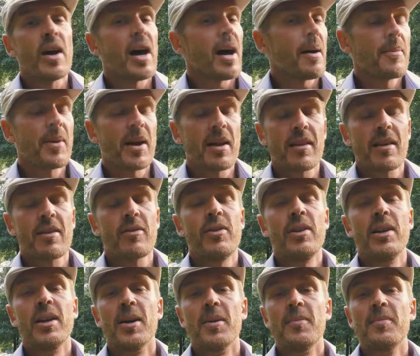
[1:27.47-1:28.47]
Wir haben ganz, ganz
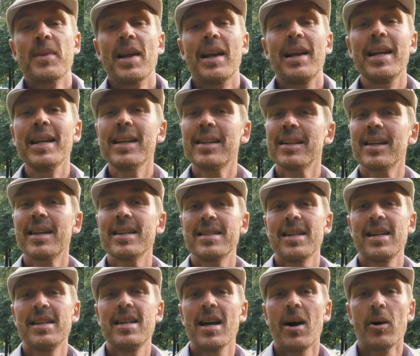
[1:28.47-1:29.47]
viele Linke
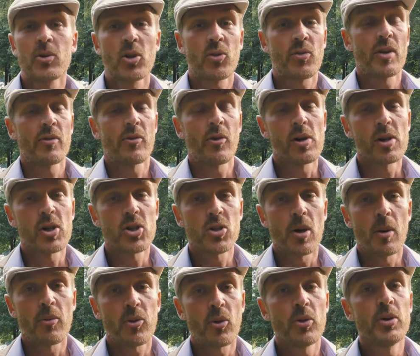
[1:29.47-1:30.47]
gesehen. Die Autos waren
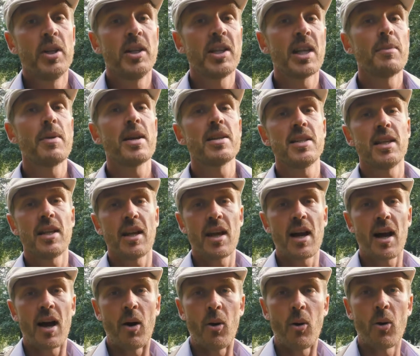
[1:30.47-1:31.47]
vollgestopft und hinter mir seht
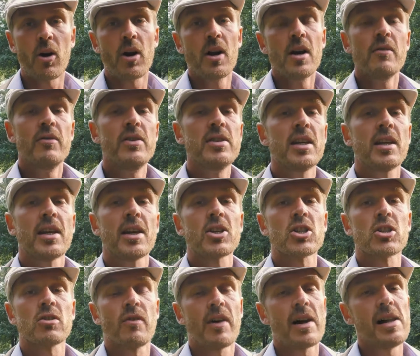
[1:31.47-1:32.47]
ihr auch, wie sich der
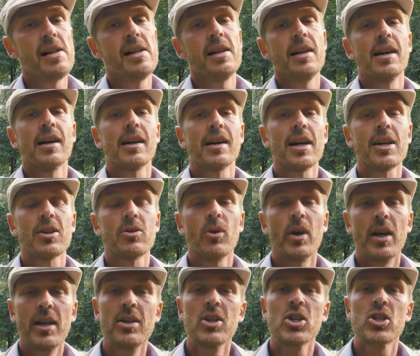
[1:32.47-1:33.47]
Schwall Richtung
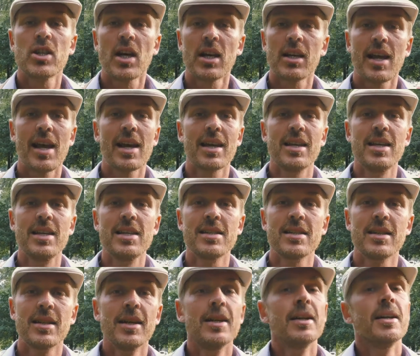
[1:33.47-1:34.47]
Innenstadt ergießt.